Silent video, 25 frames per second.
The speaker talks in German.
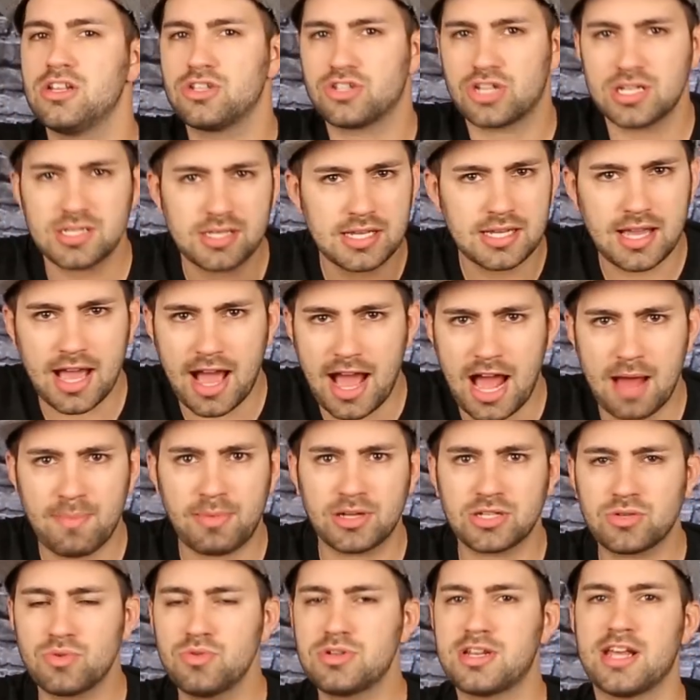Jessica
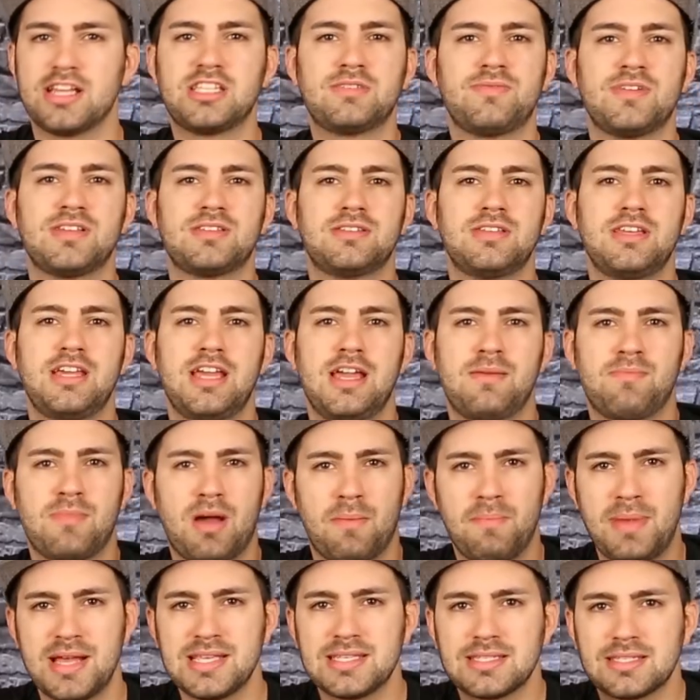Alba tut das, was sie eben
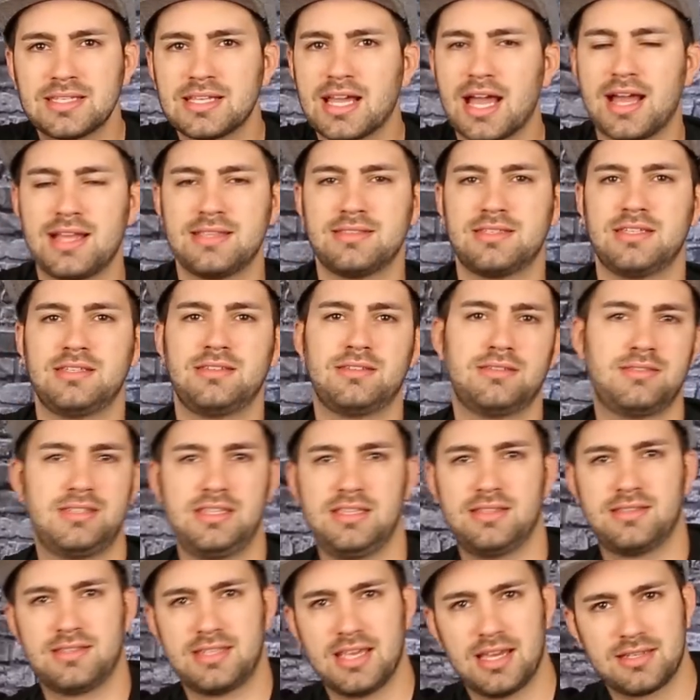am besten kann, sie
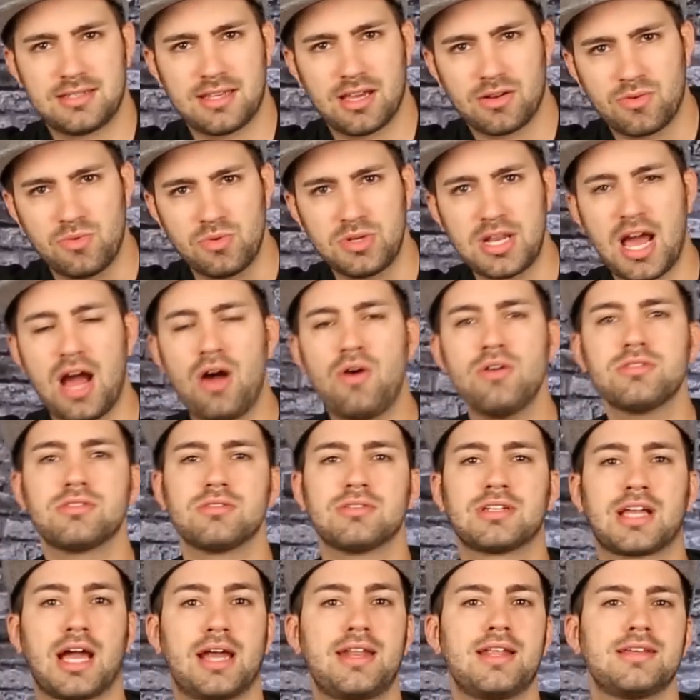sieht sehr, sehr gut aus
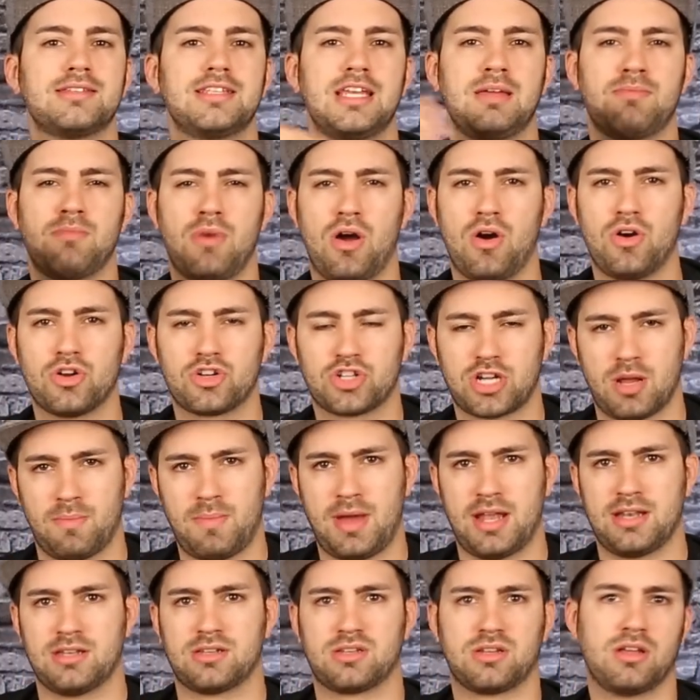und kann das eben auch
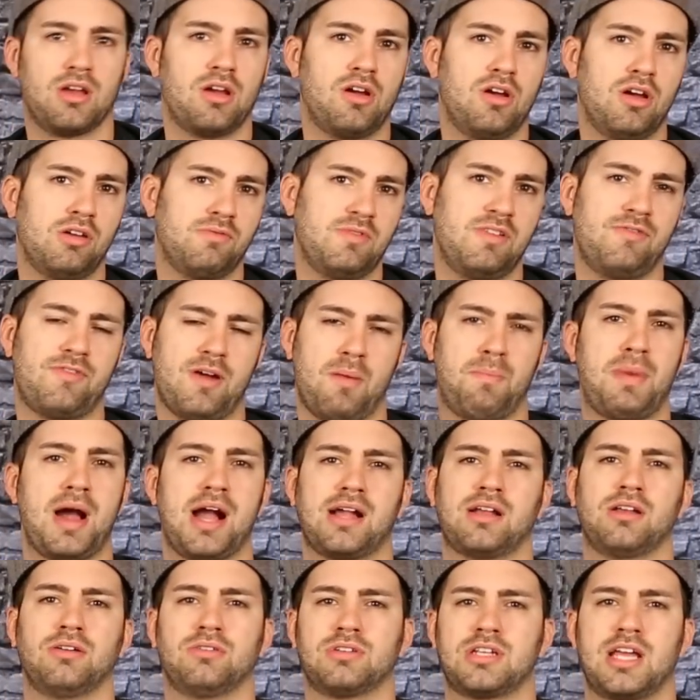charmant äh, irgendwie
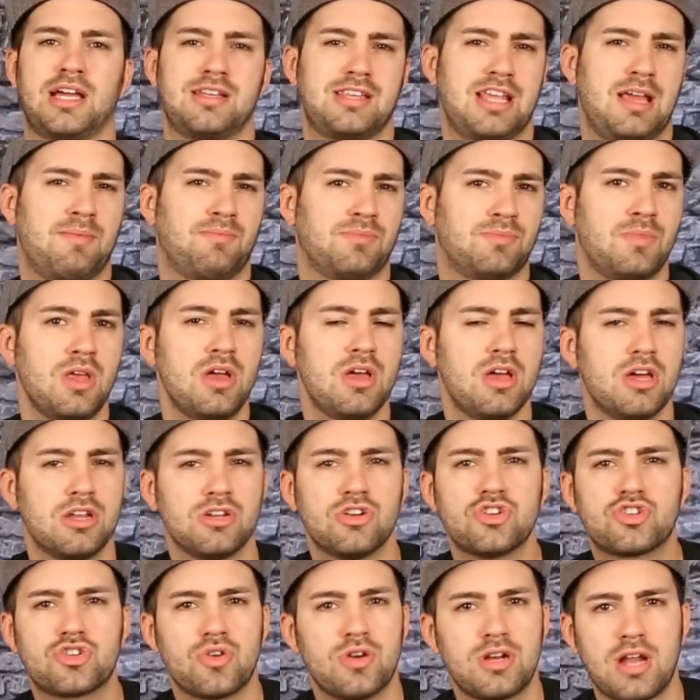verpacken und hat eben
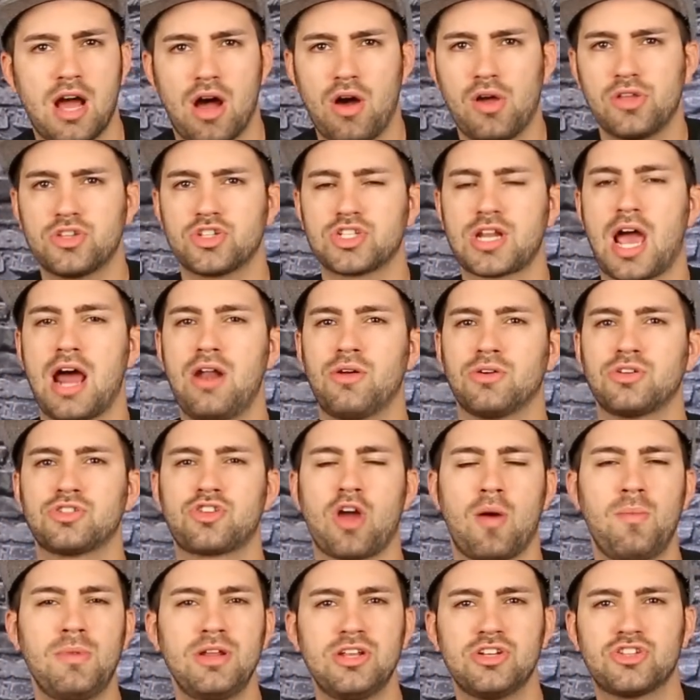eine schöne Ausstrahlung.
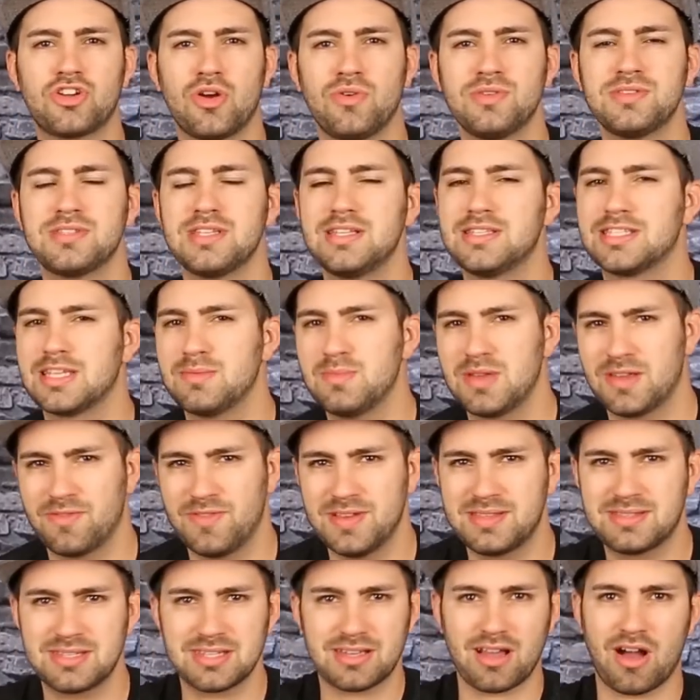Tom Lee Jones sieht ziemlich
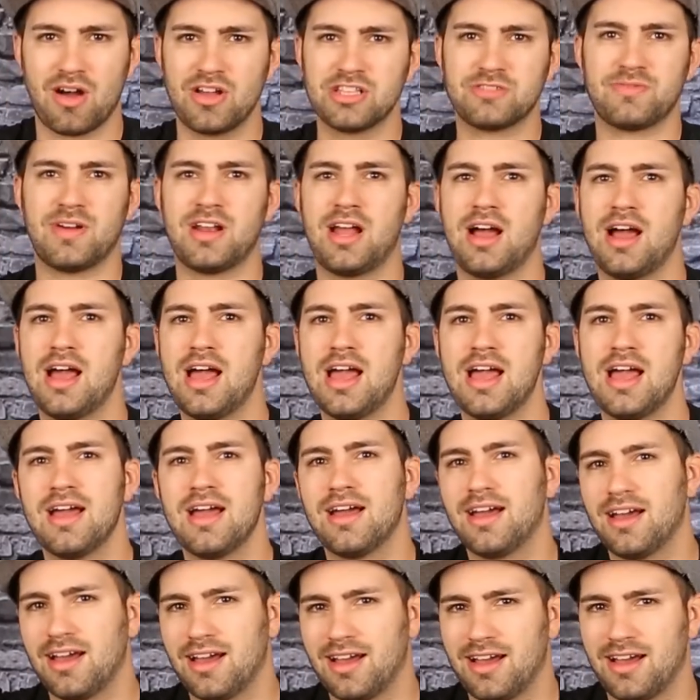witzig aus, weil
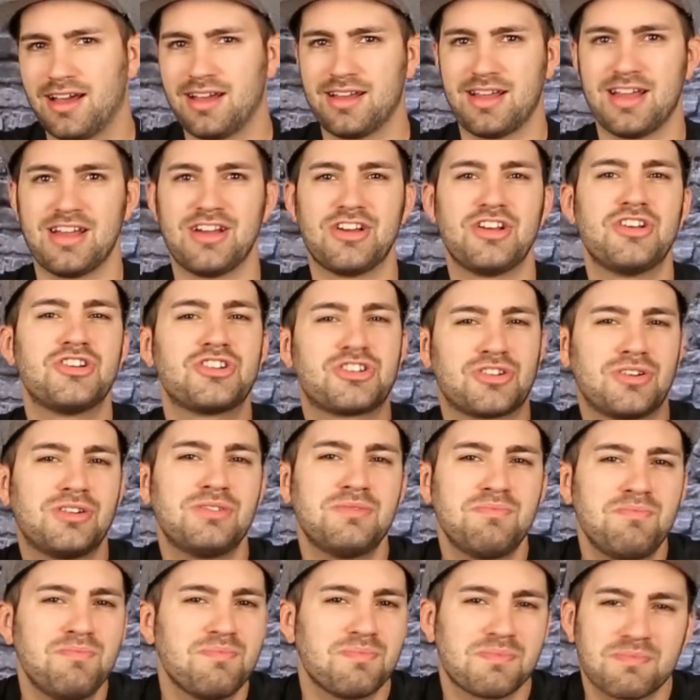er äh, schon
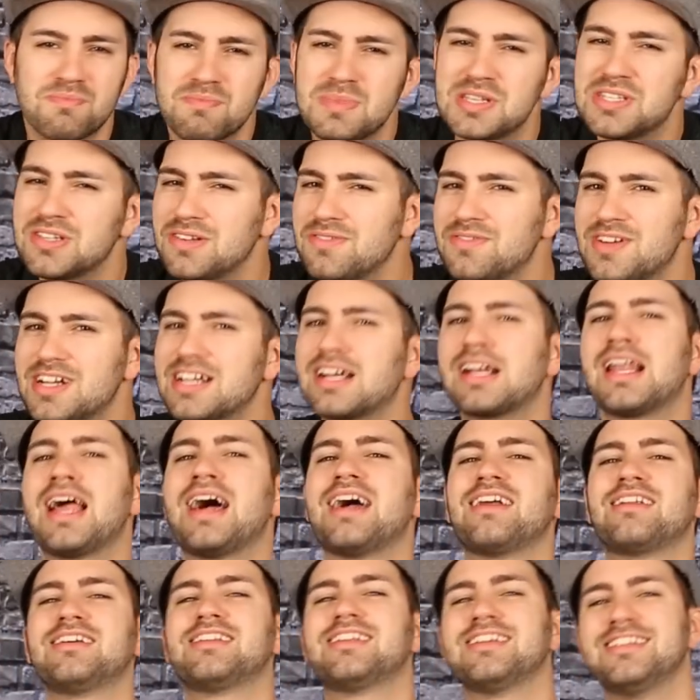ein bisschen
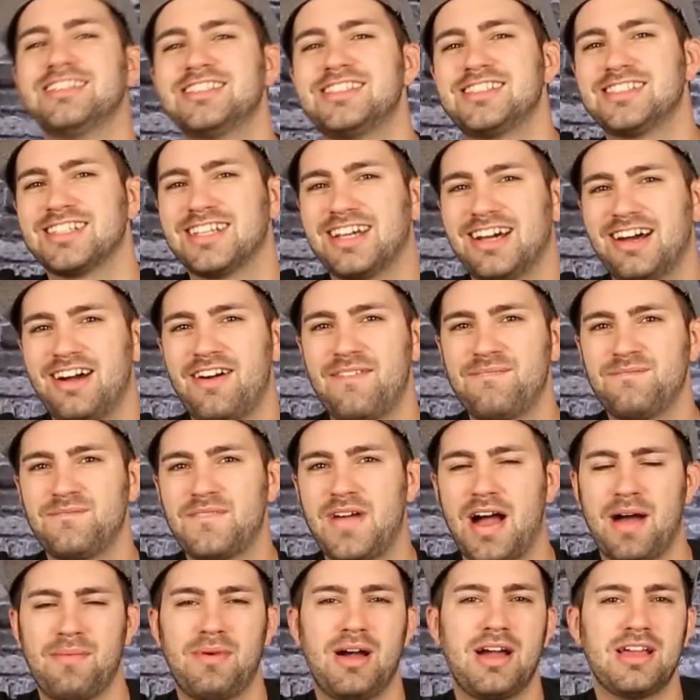verkleidet ist.
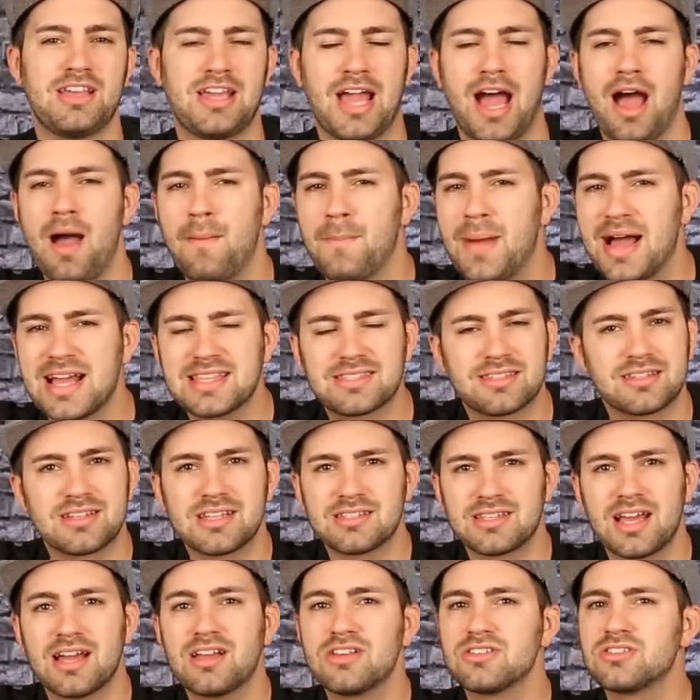Ähm, aber ja, macht
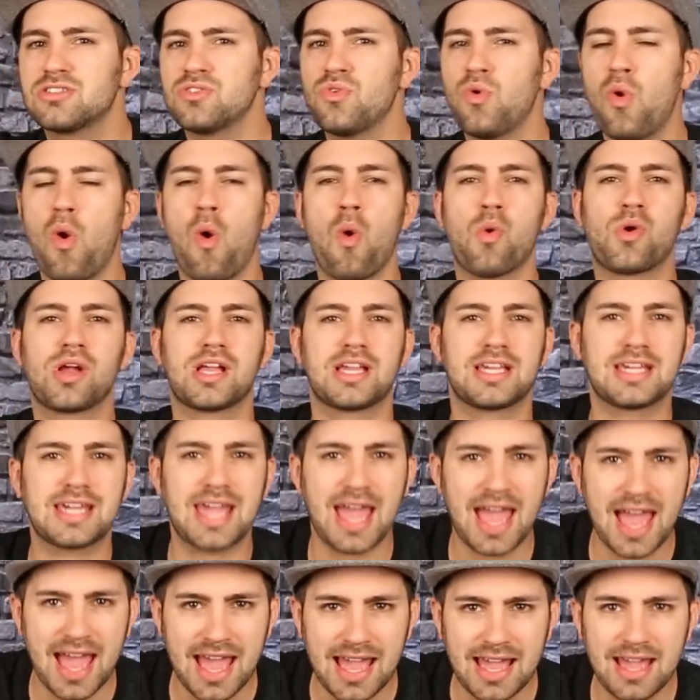seine Sache so
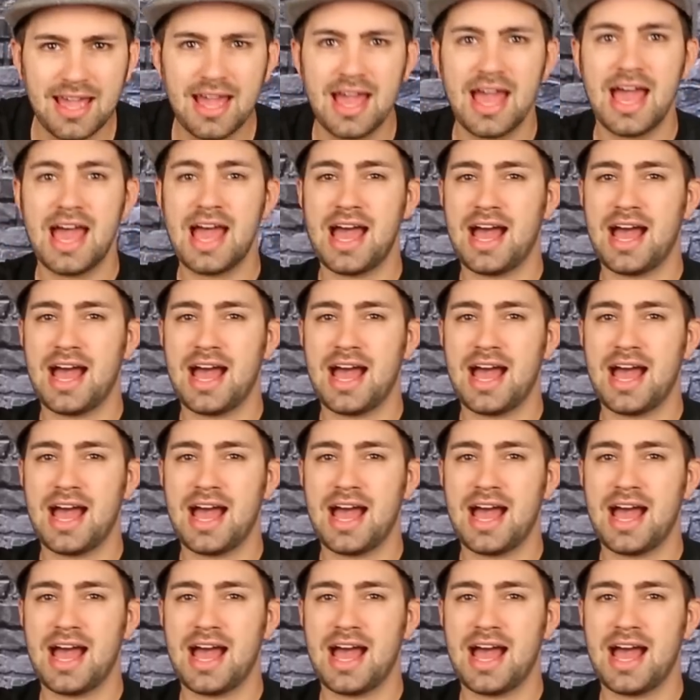okay.